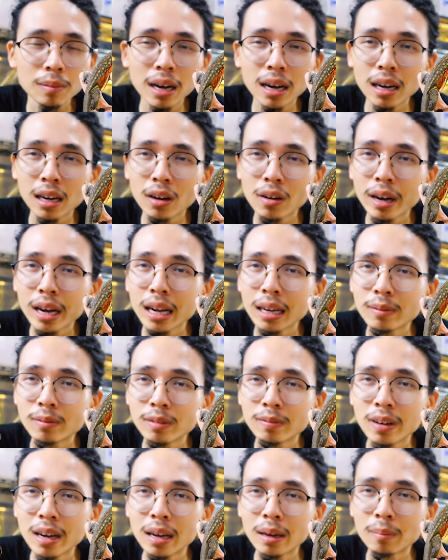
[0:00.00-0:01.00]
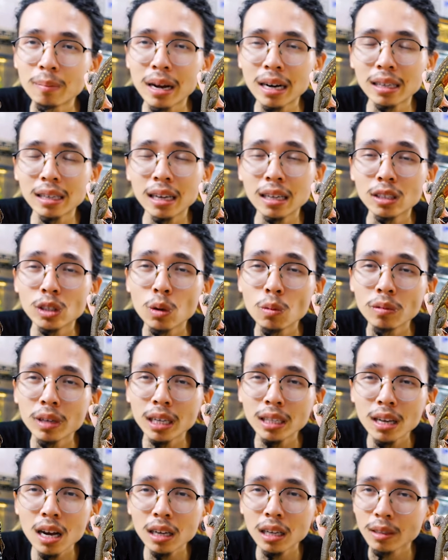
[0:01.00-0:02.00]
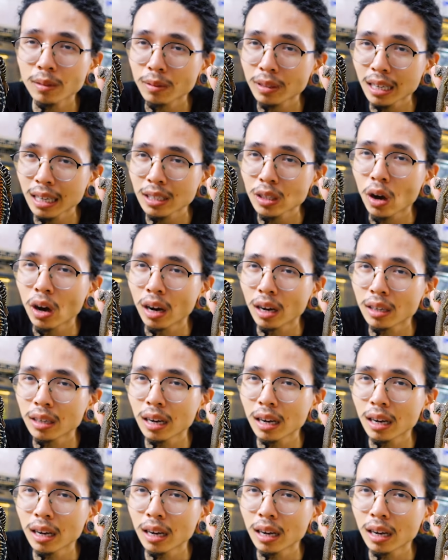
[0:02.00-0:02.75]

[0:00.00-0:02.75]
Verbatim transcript: Nhưng mà có nghĩa là về mặt hình chung kích thước thì sẽ nhỏ